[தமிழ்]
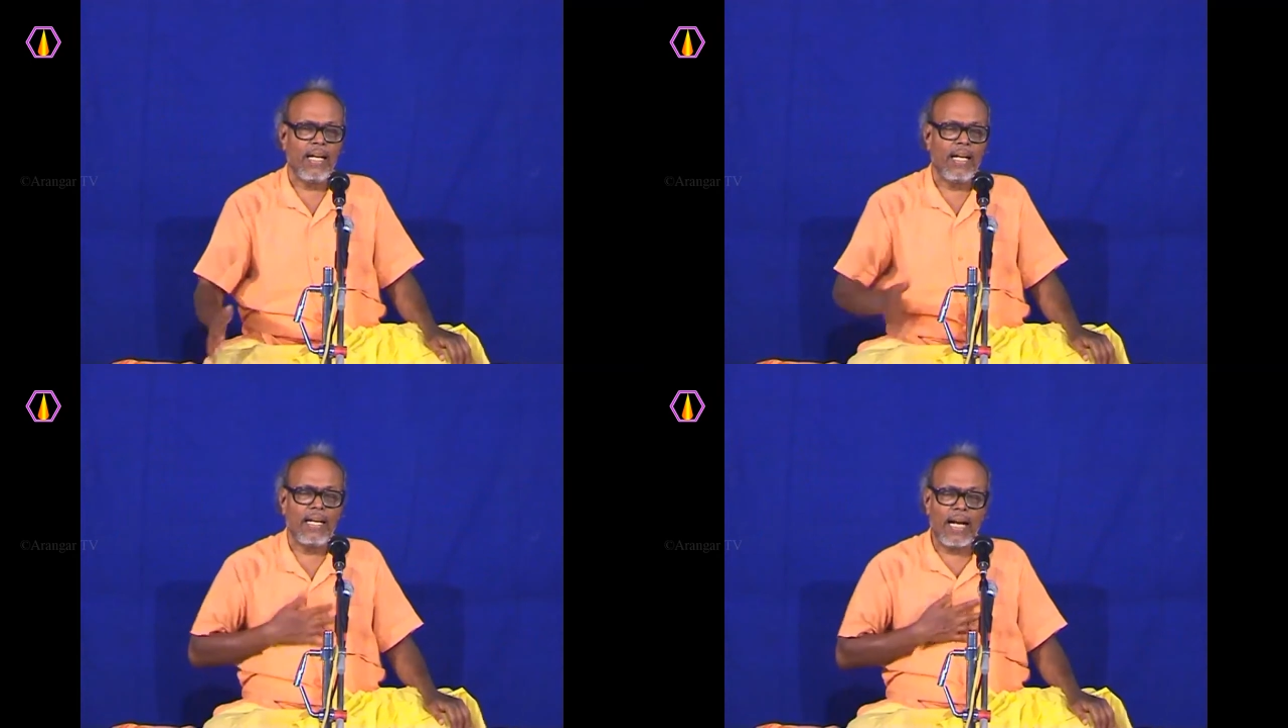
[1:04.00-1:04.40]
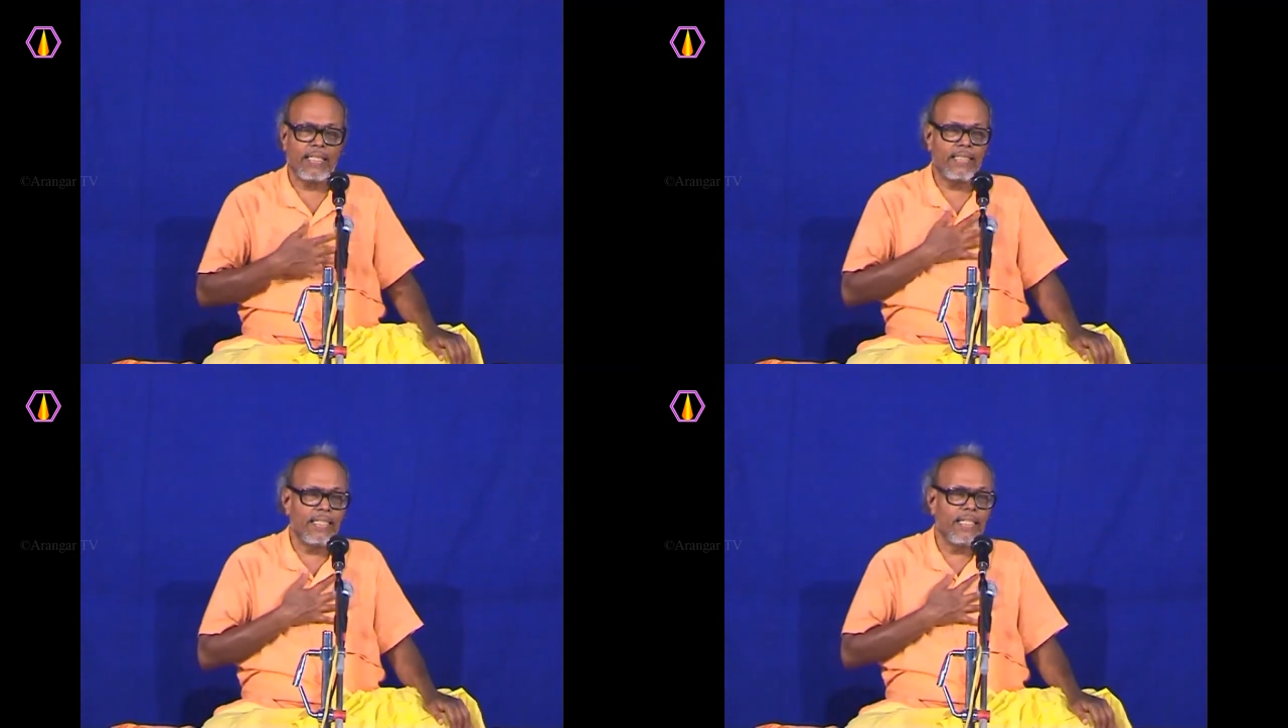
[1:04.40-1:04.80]
நான்
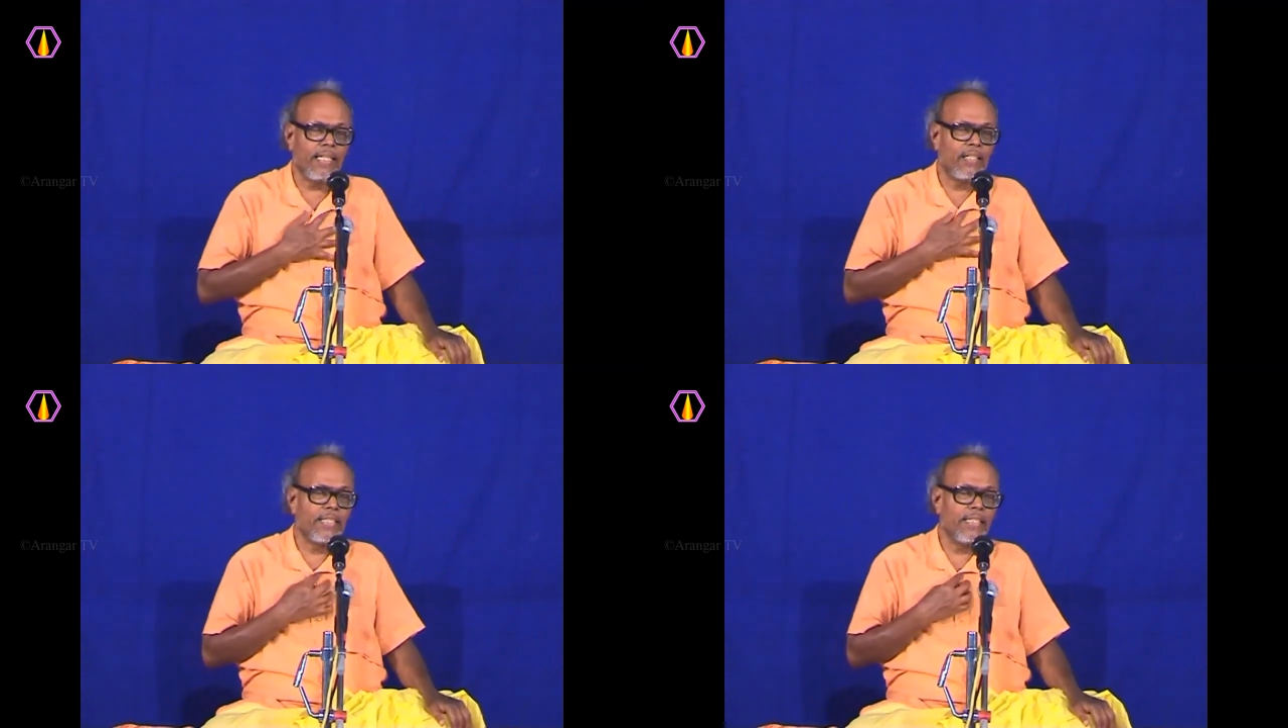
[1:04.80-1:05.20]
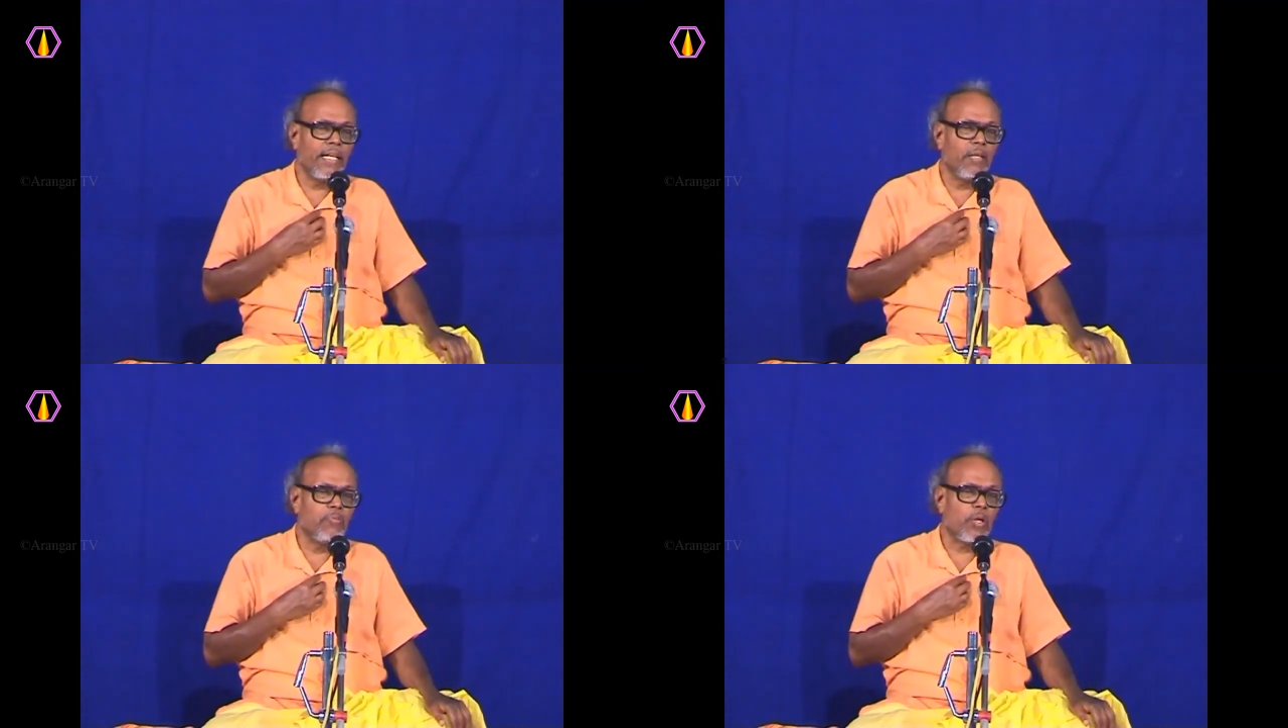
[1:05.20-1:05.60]
சிந்தி என்
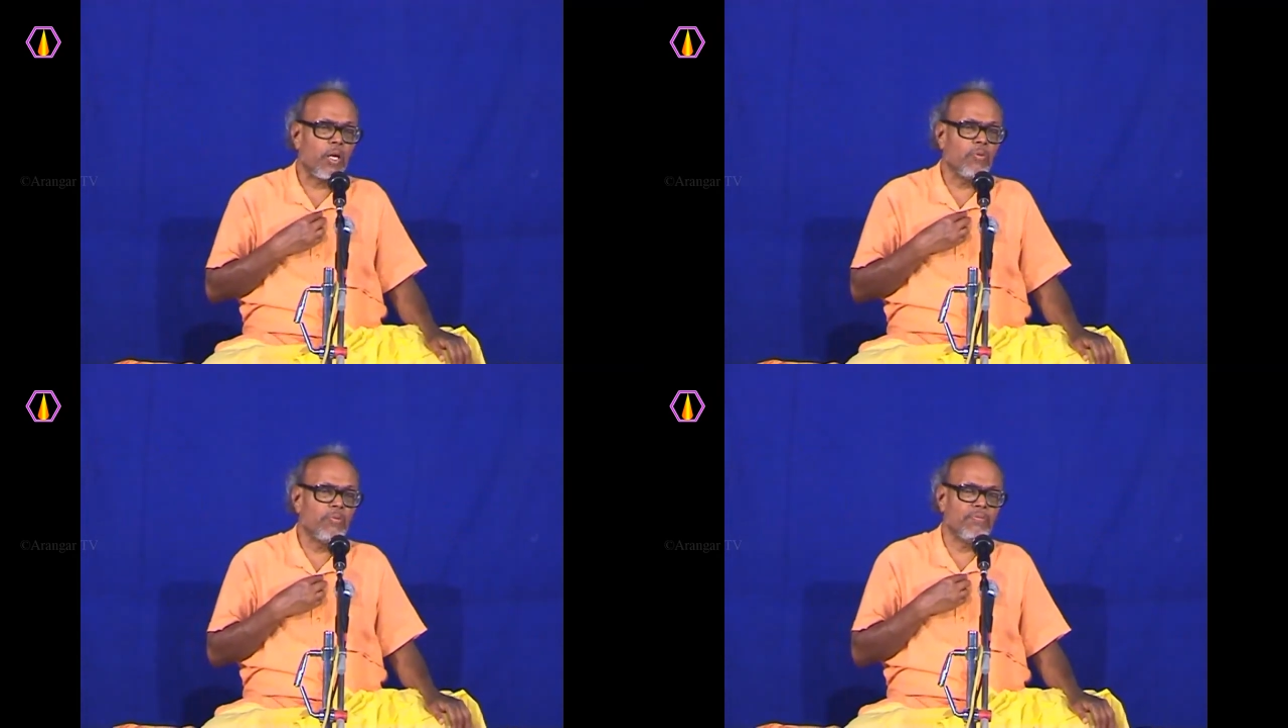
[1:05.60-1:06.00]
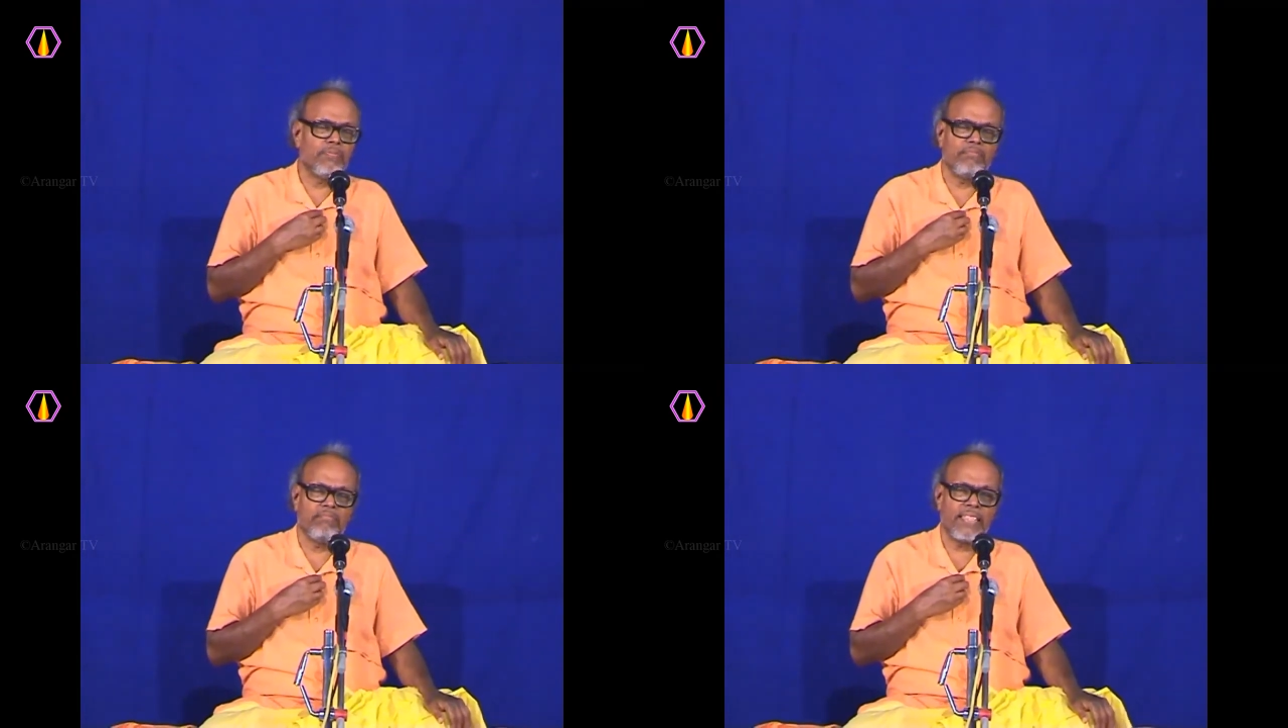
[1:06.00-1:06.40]
சிந்தனை பூராவும்
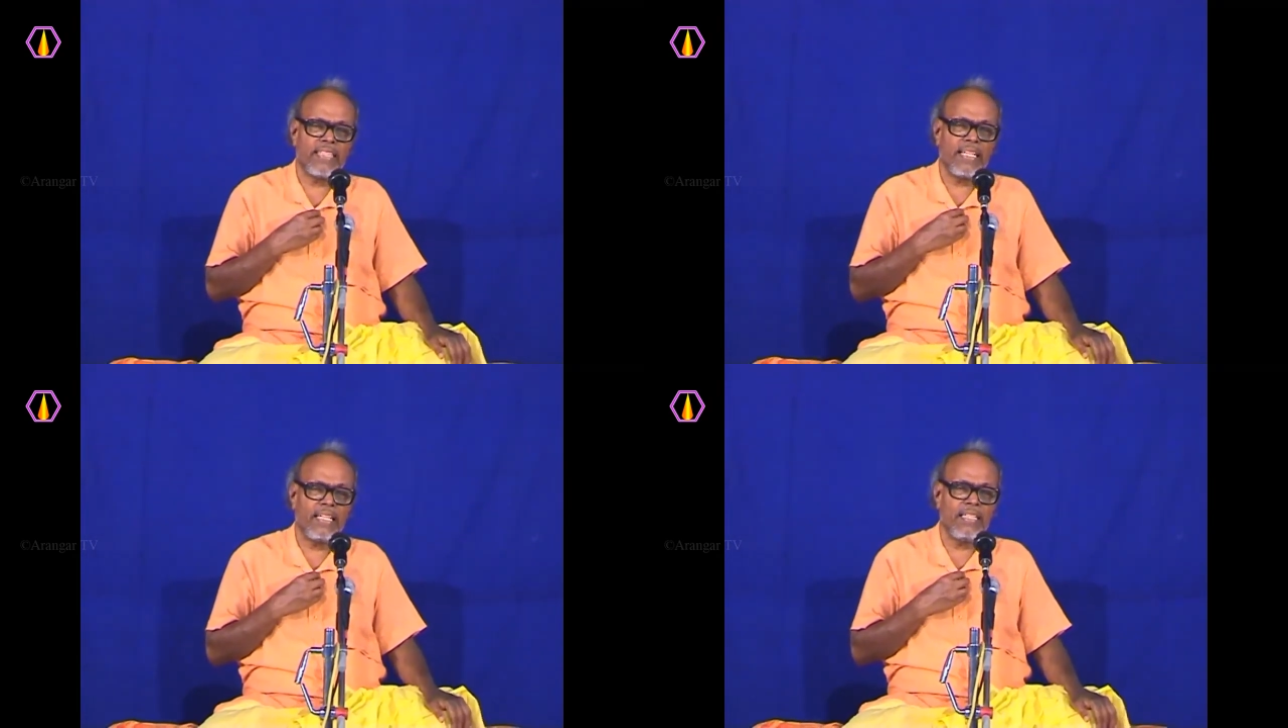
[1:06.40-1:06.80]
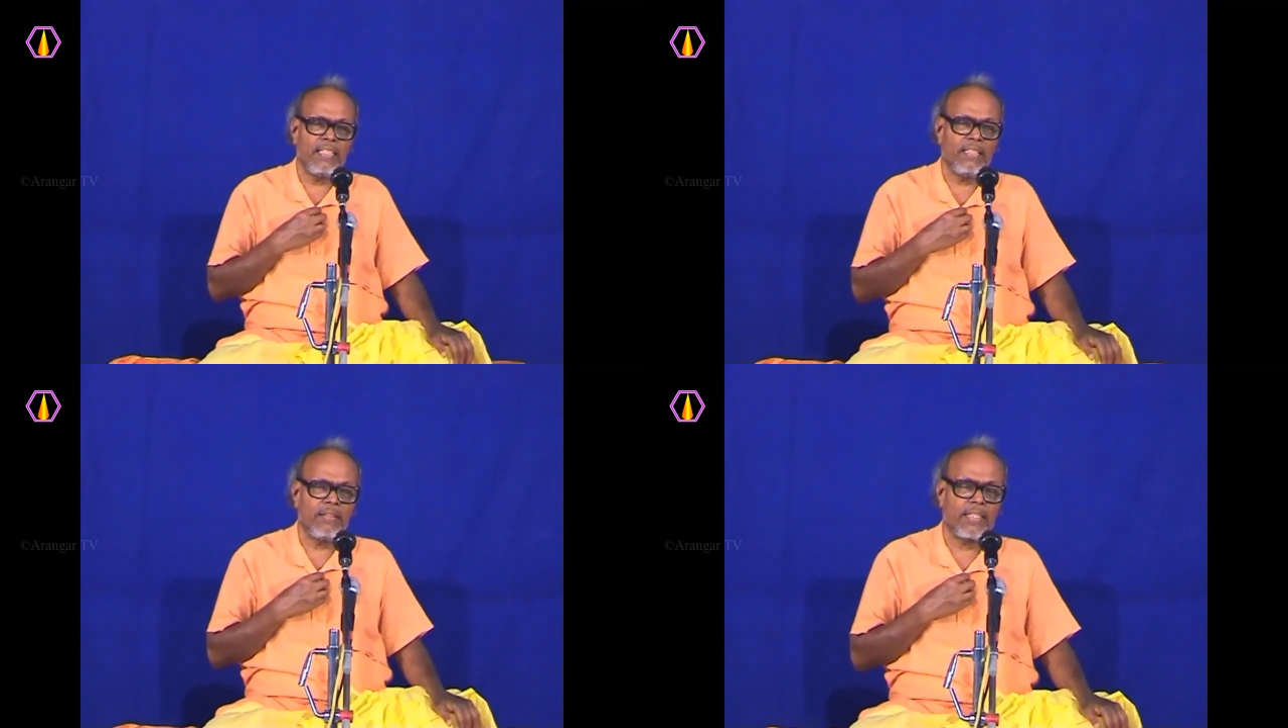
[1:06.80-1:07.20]
வஞ்சனையின்
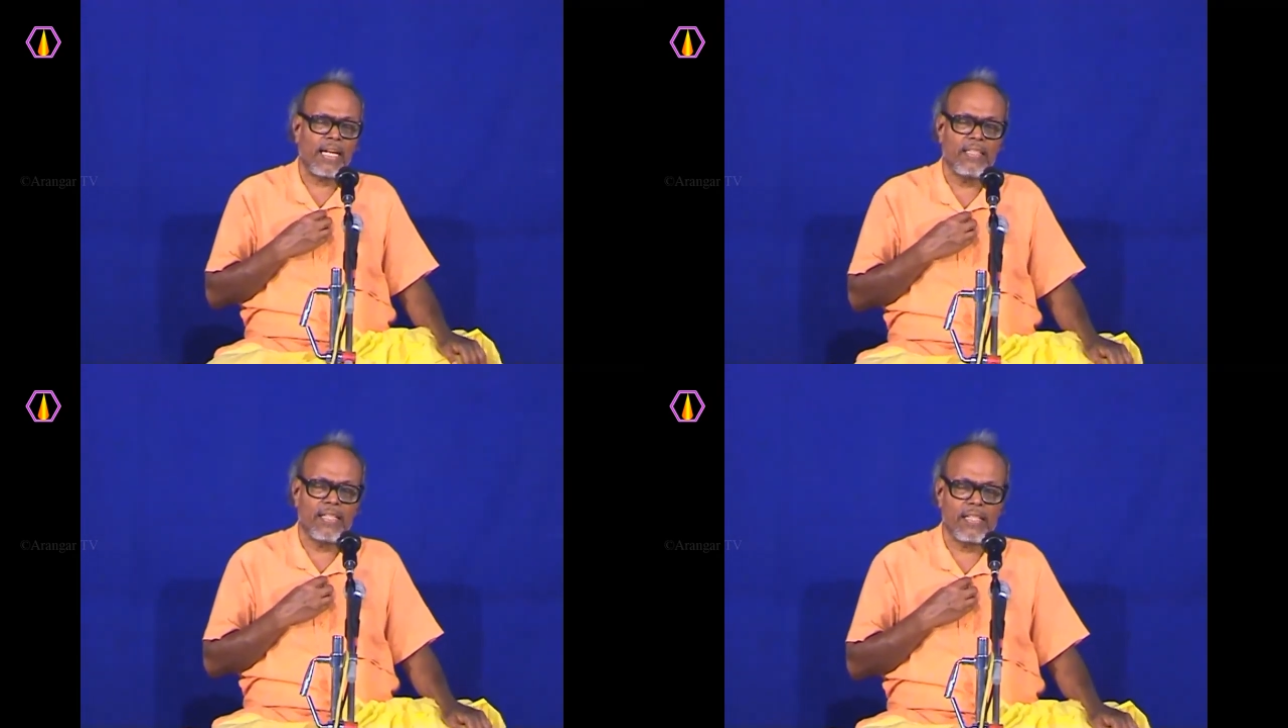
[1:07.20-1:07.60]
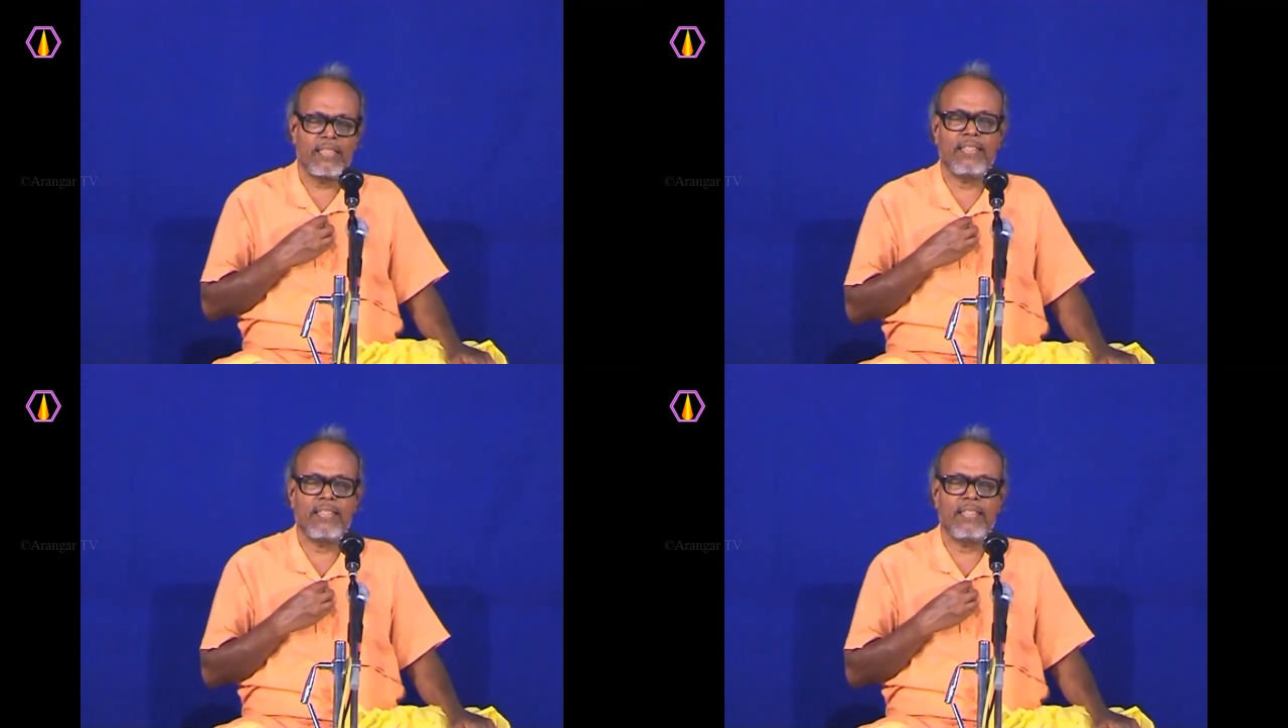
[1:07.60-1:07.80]
கலந்திருக்கு